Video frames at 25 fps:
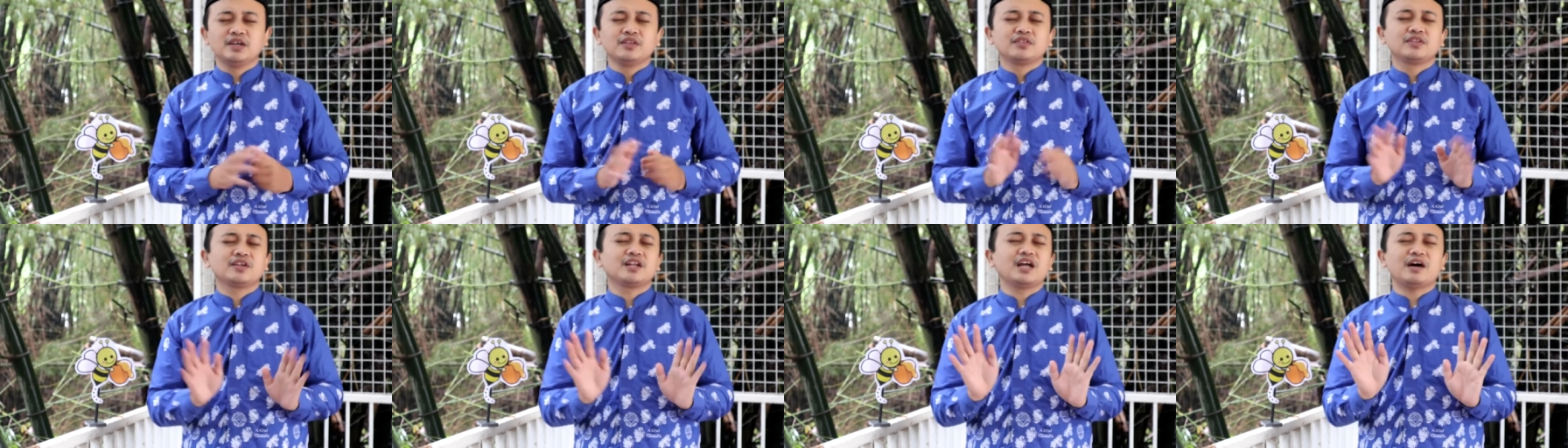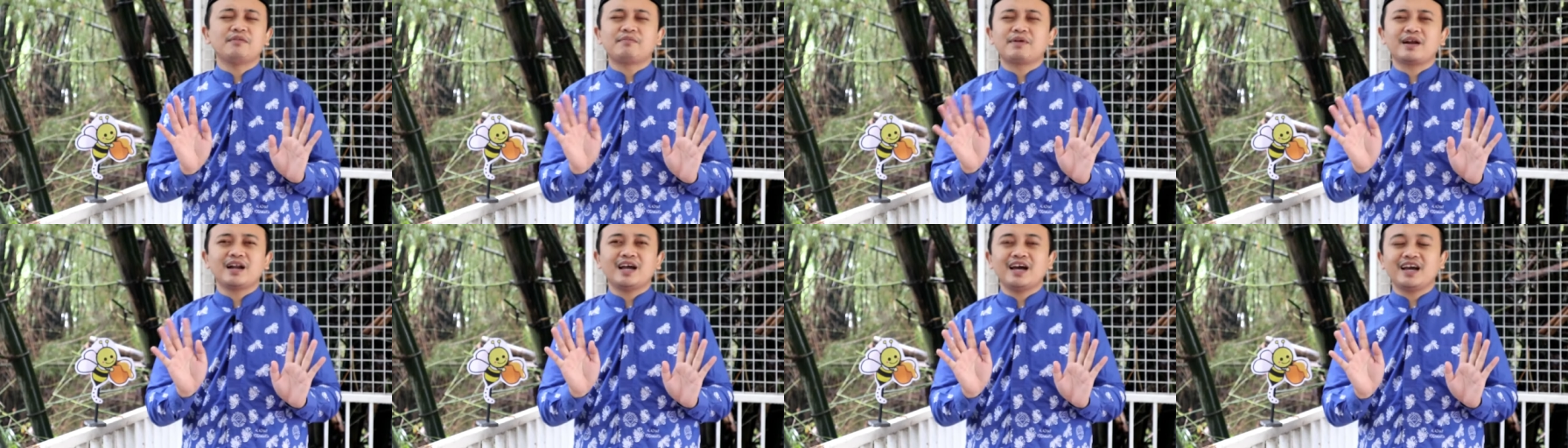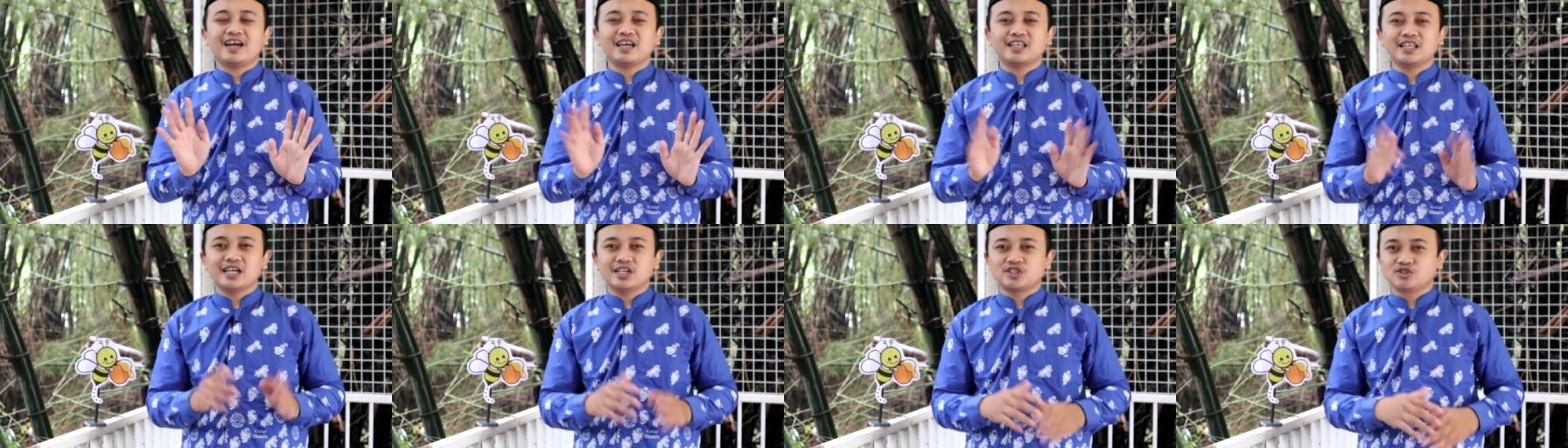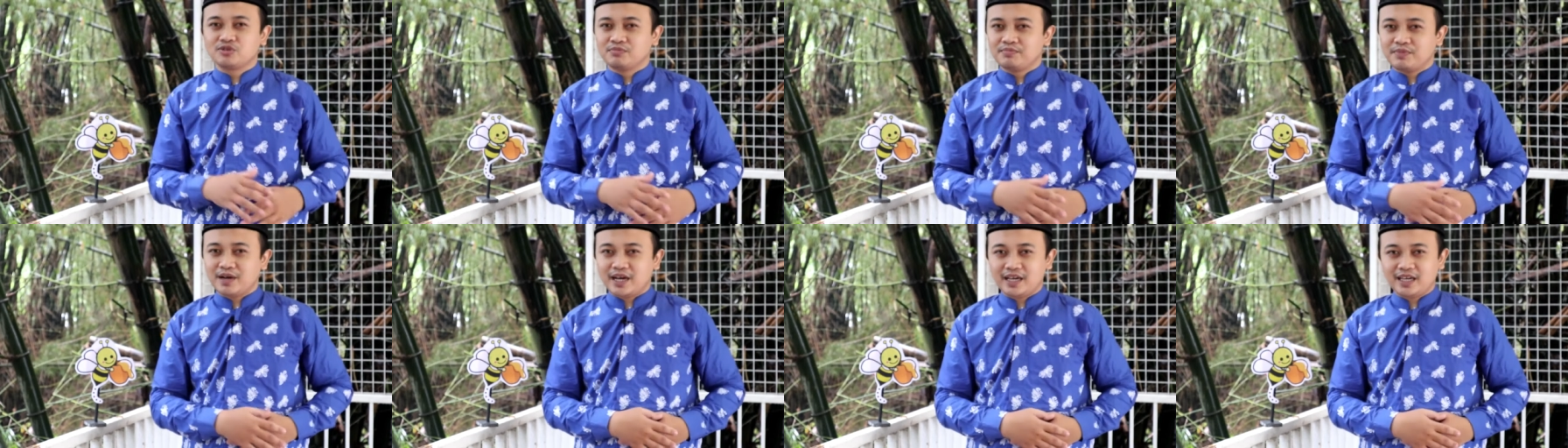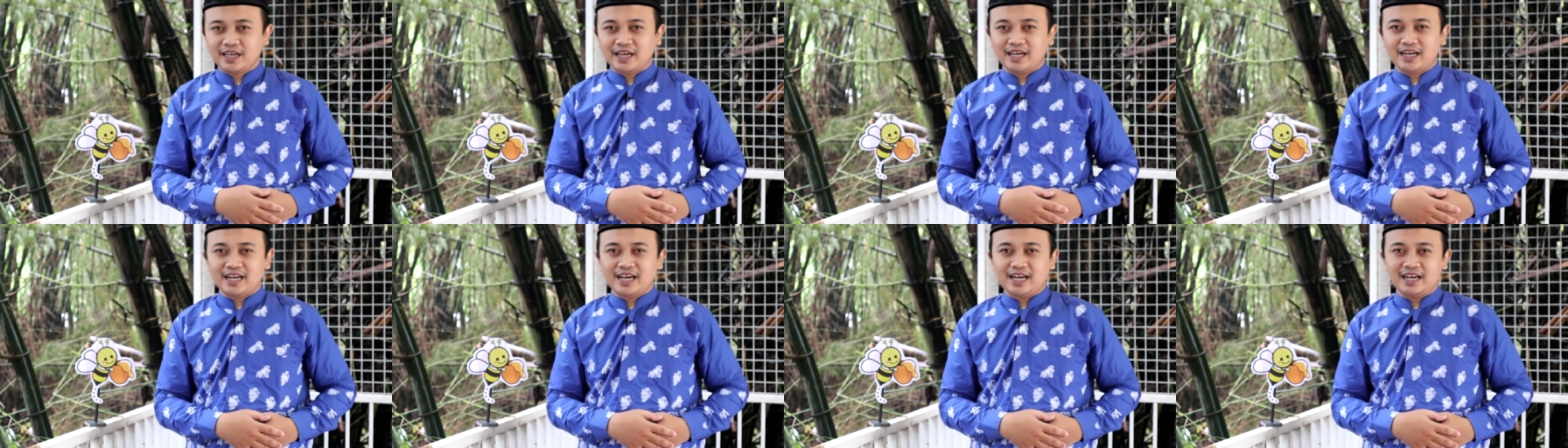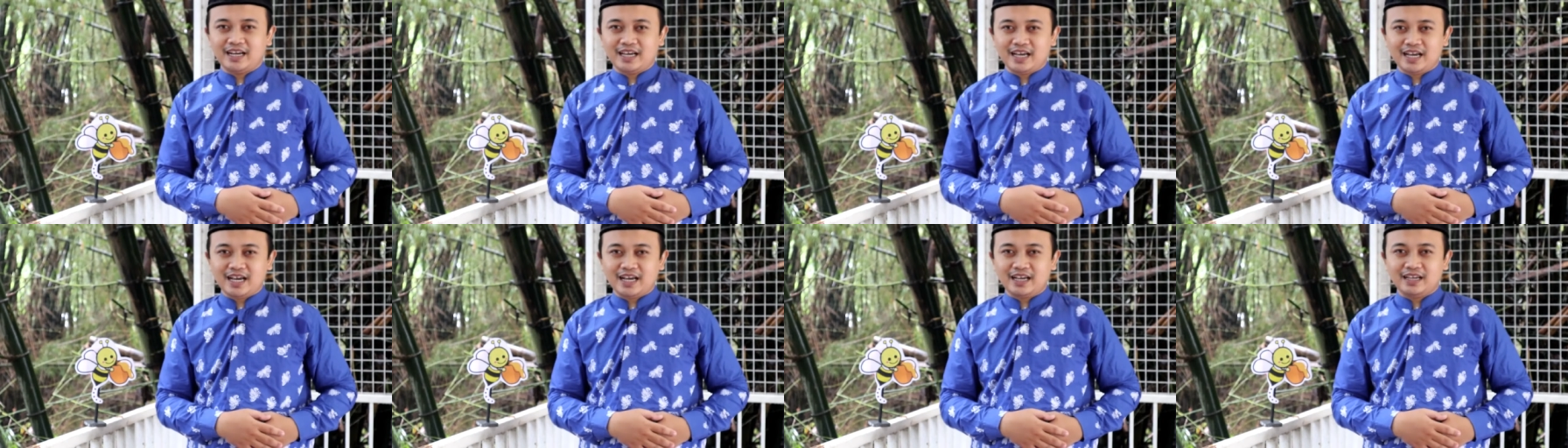Tidak pernah kita jumpai
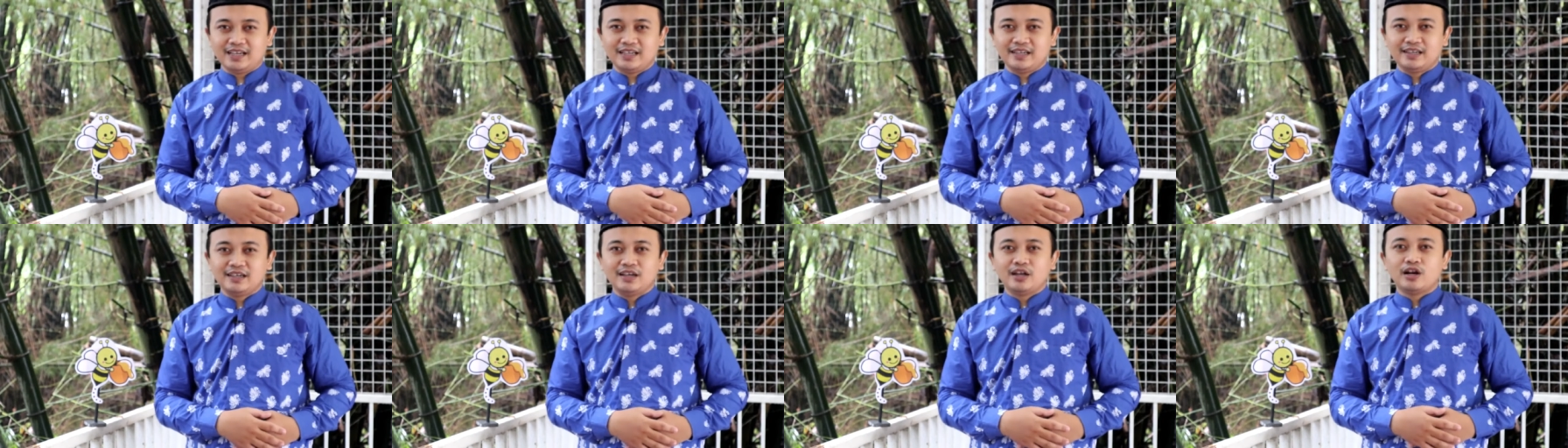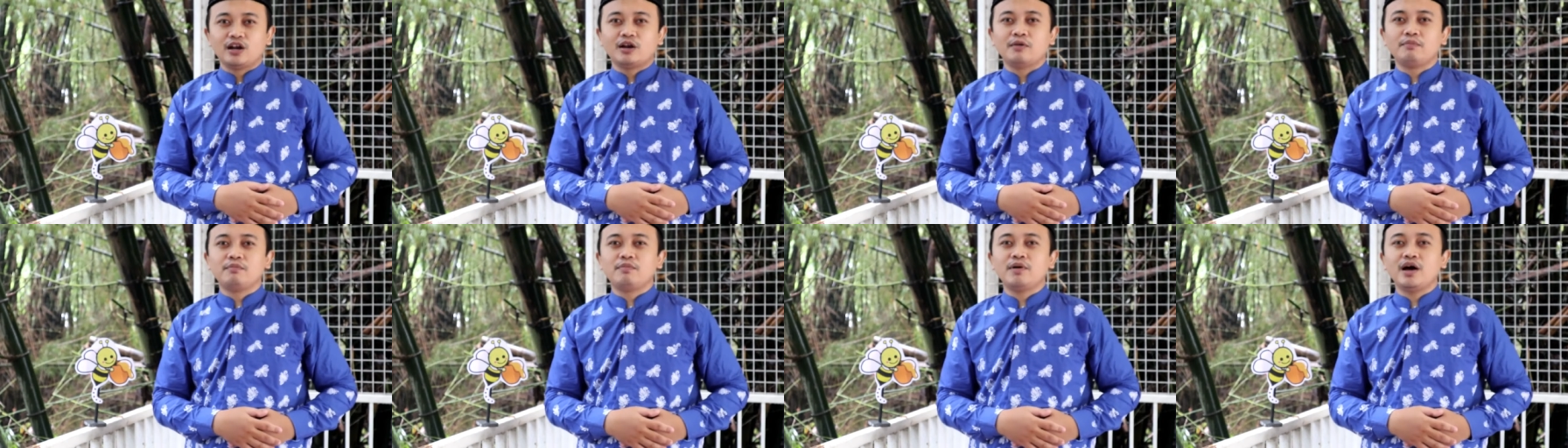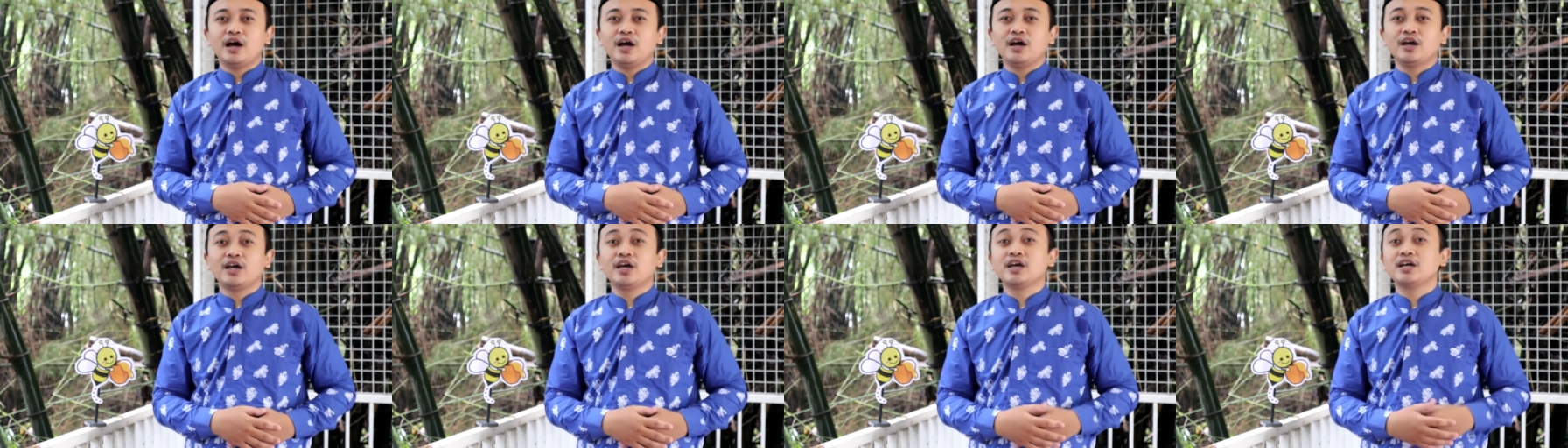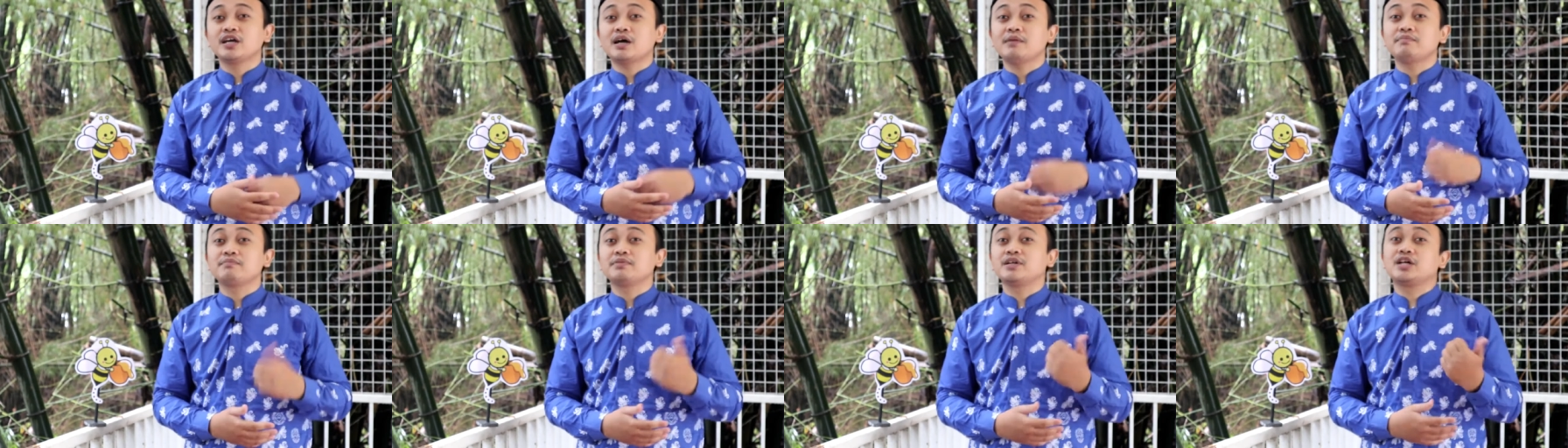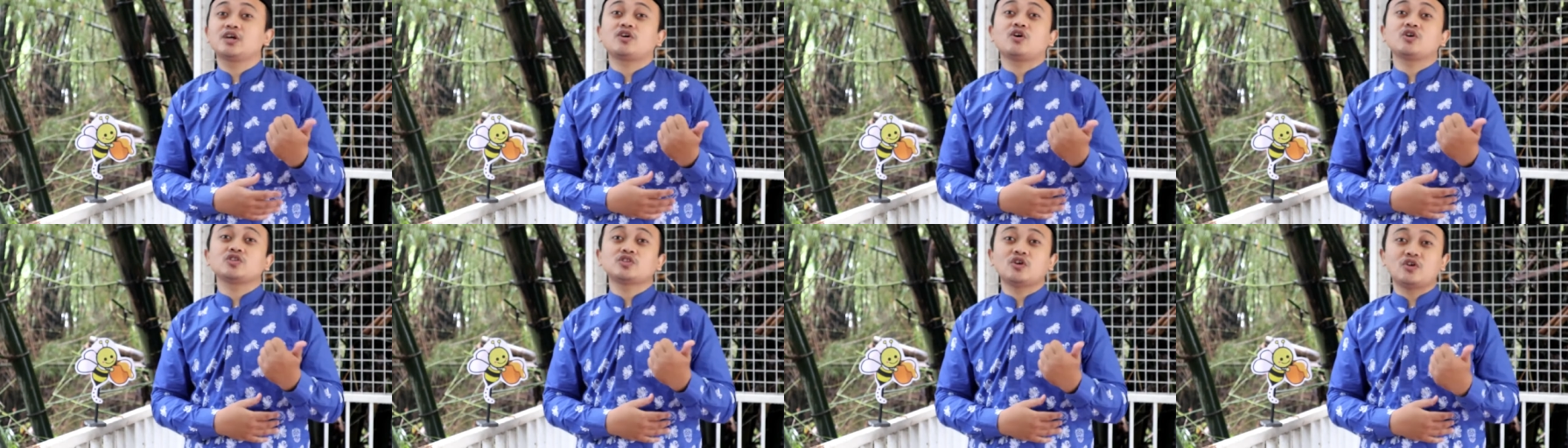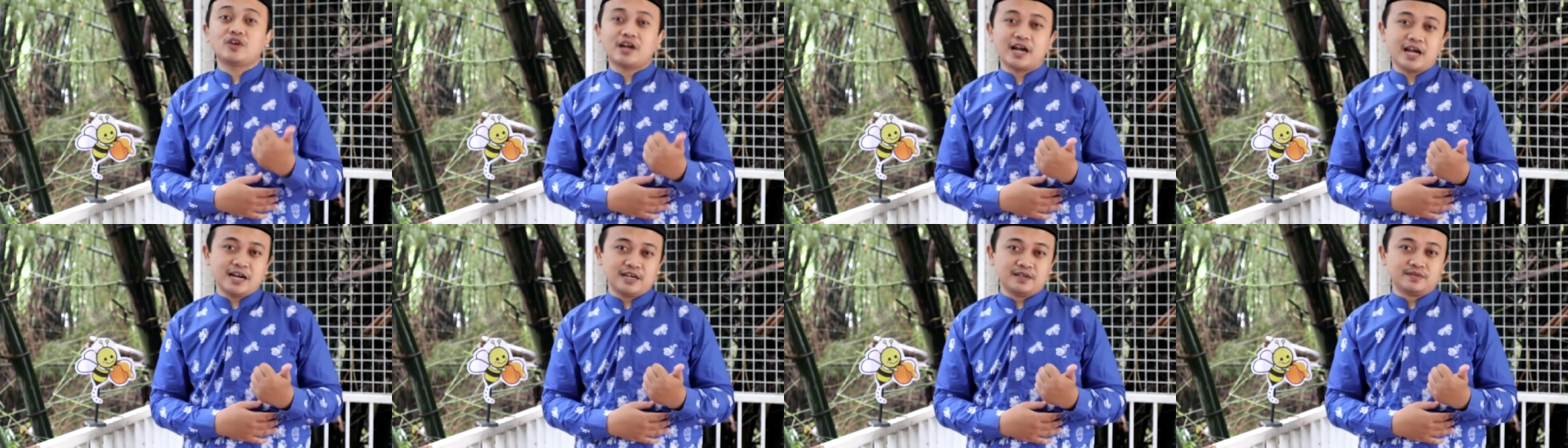anak-anak lebah hinggap di
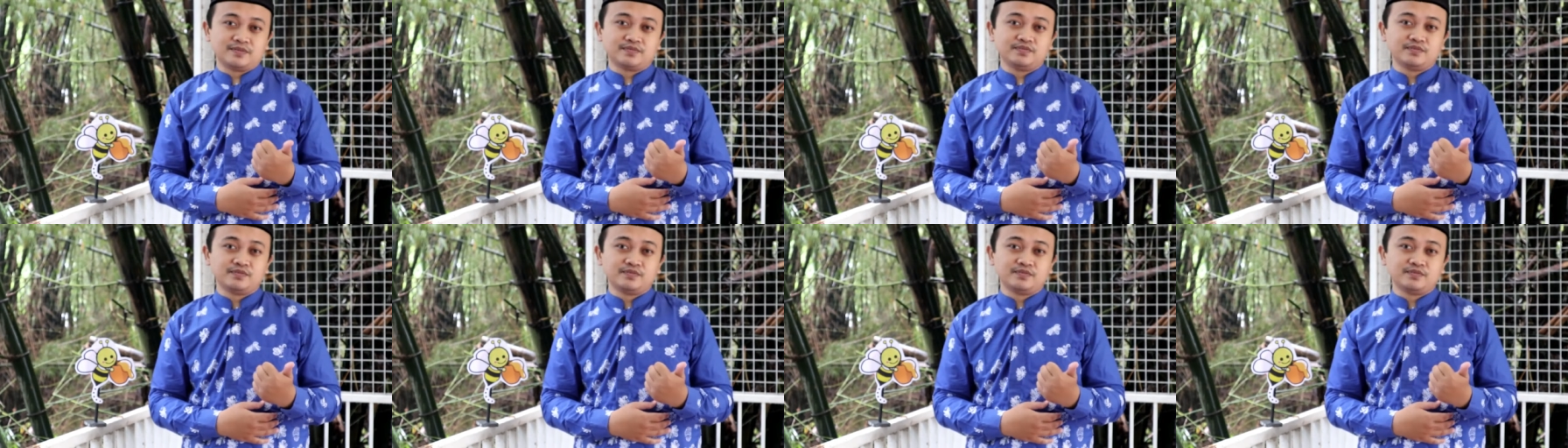kotoran,